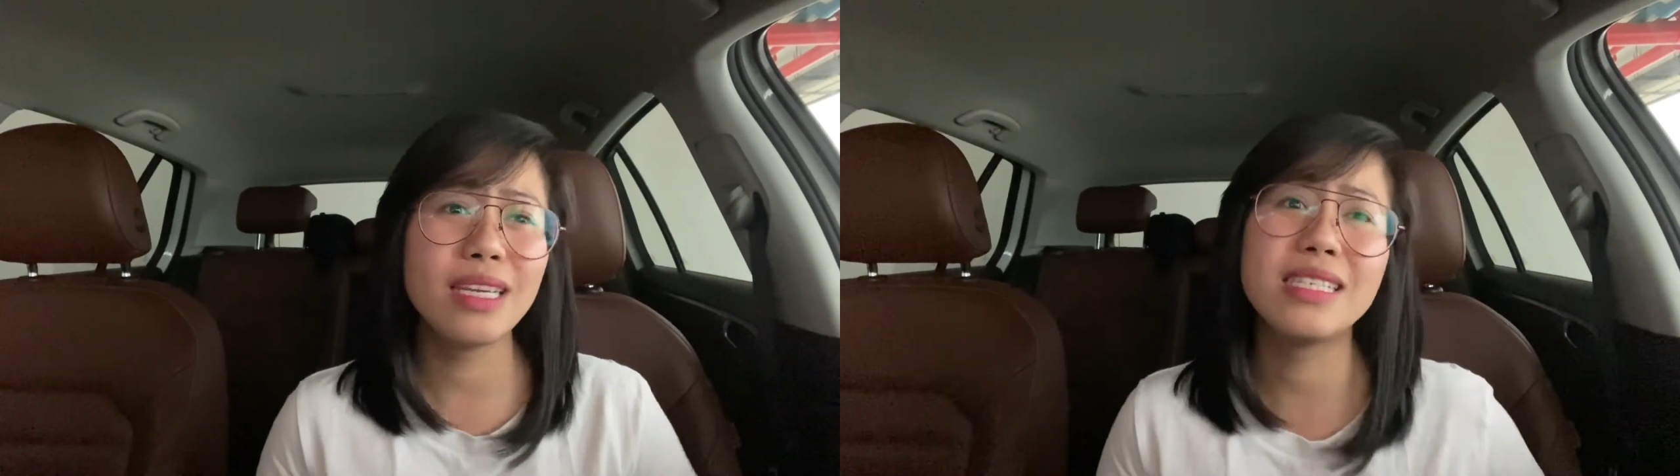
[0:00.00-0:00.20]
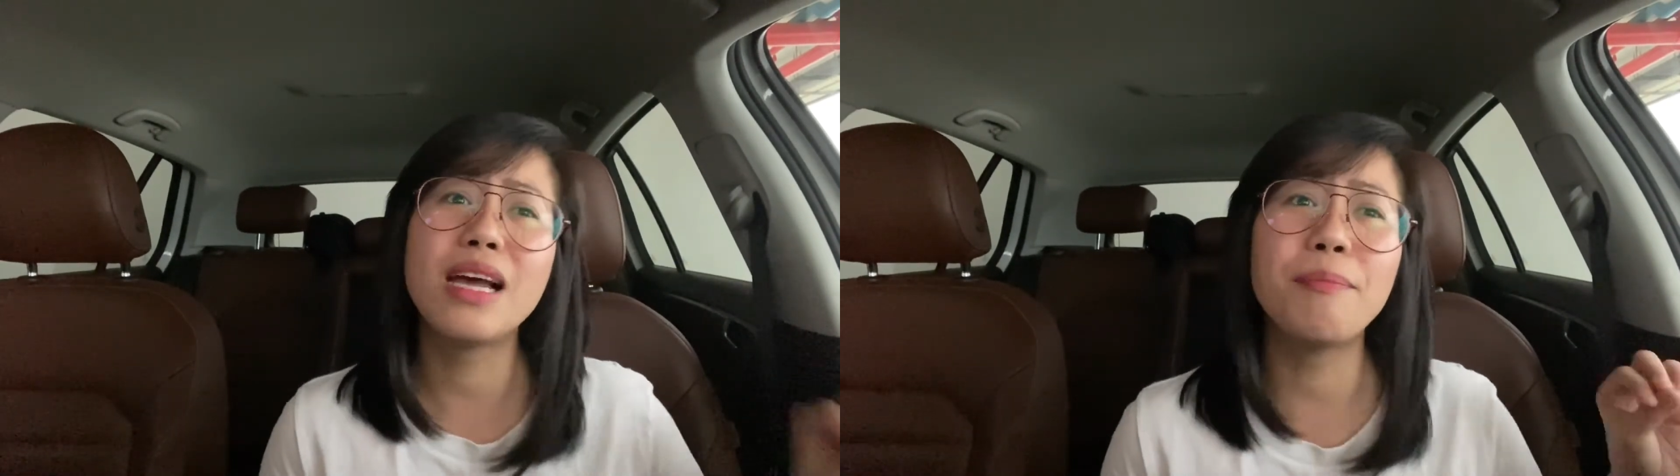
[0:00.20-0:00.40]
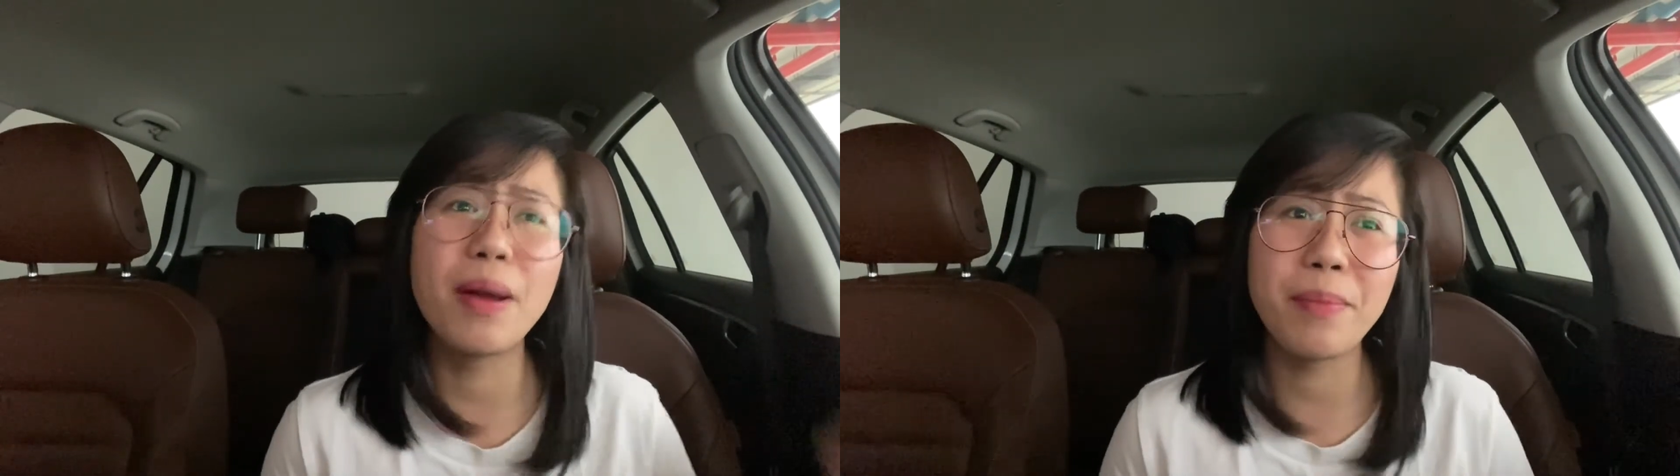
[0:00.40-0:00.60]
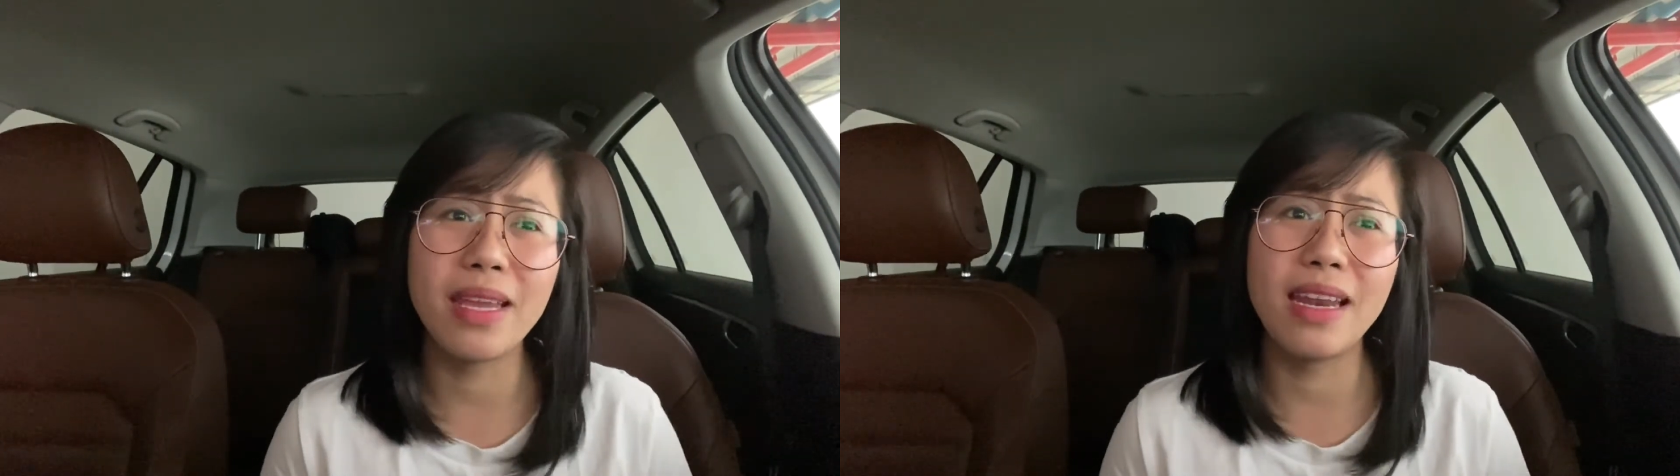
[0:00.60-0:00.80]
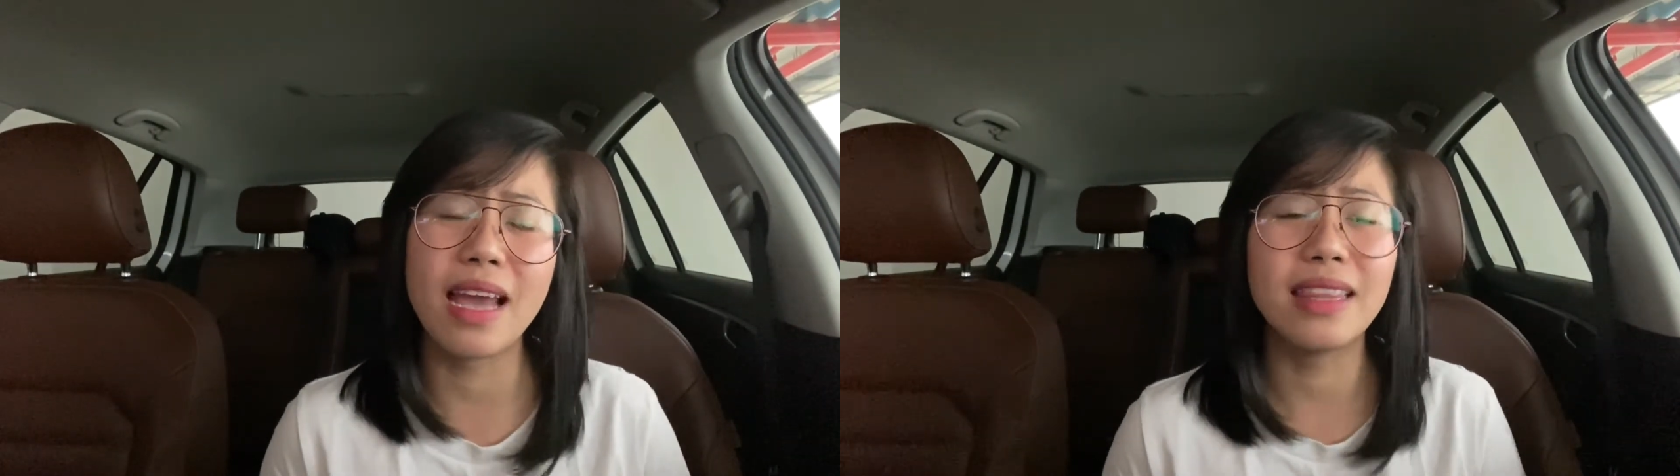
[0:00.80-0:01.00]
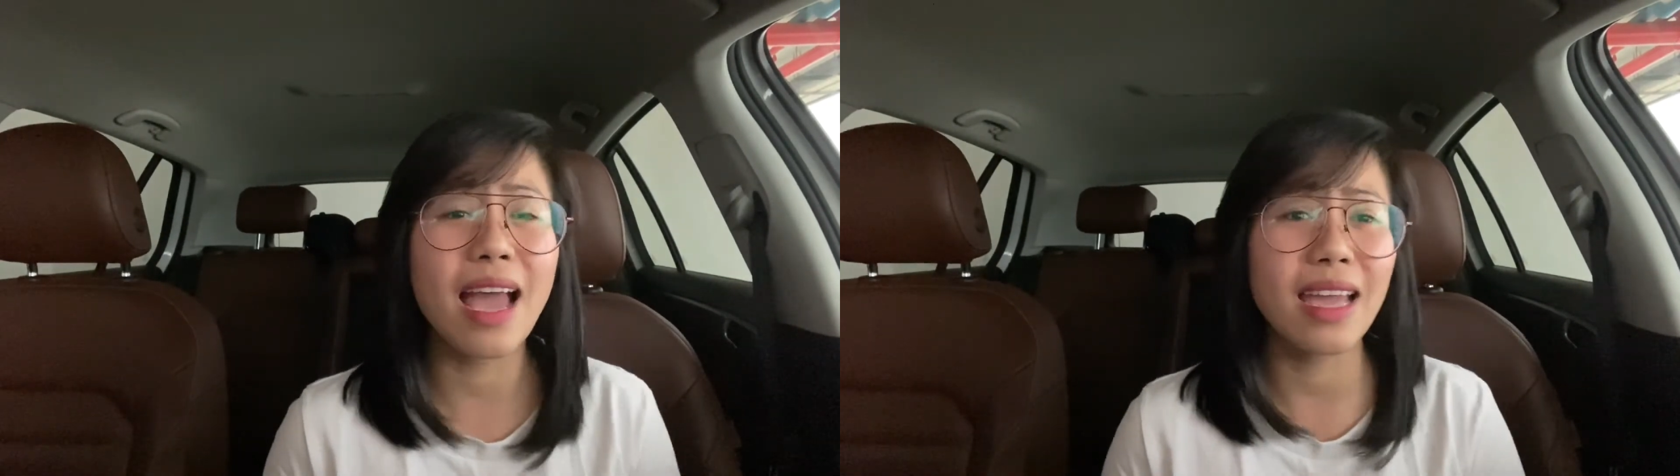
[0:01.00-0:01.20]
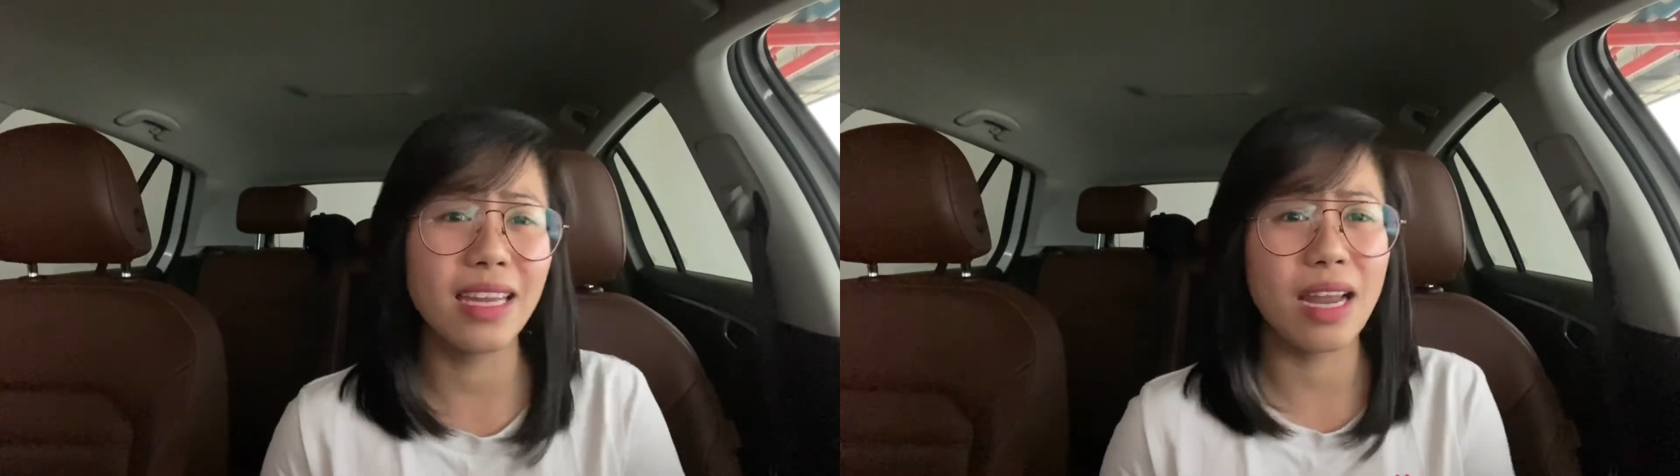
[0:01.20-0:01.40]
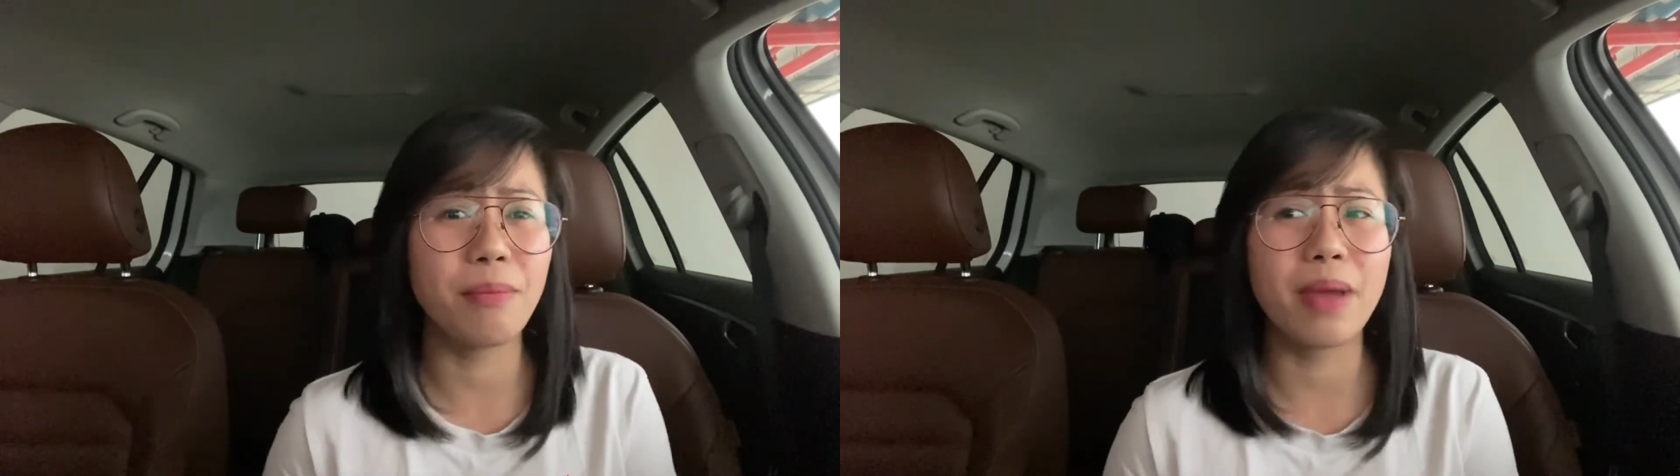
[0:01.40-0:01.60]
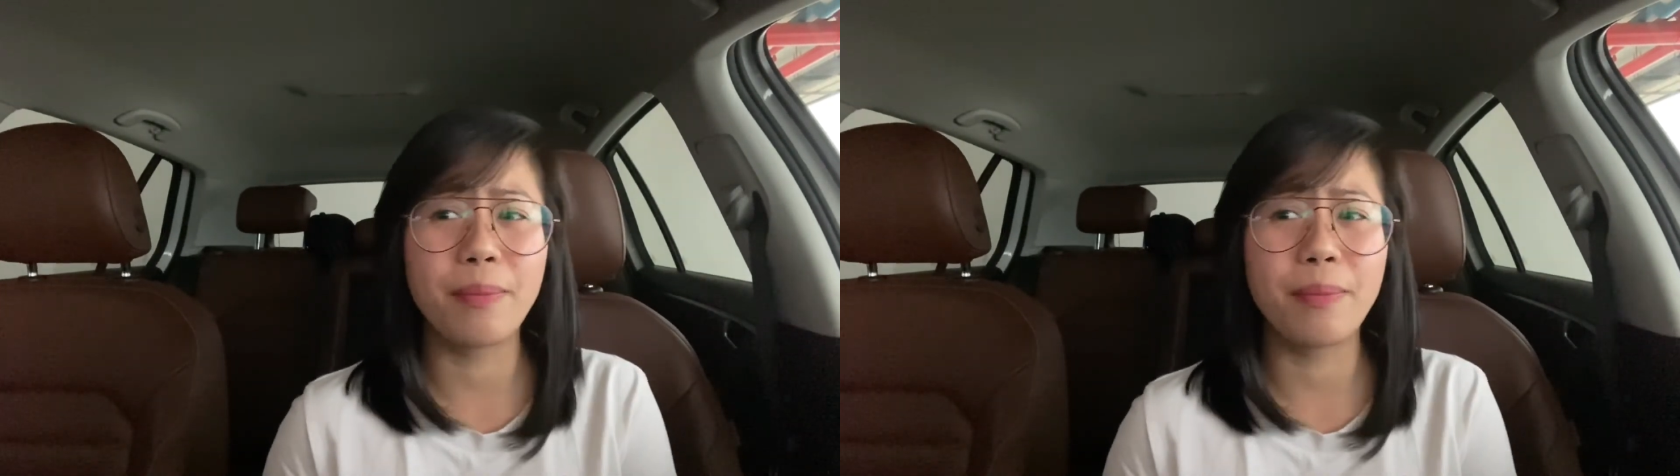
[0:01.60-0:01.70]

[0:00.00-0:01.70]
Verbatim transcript: isang pamilya dahil lang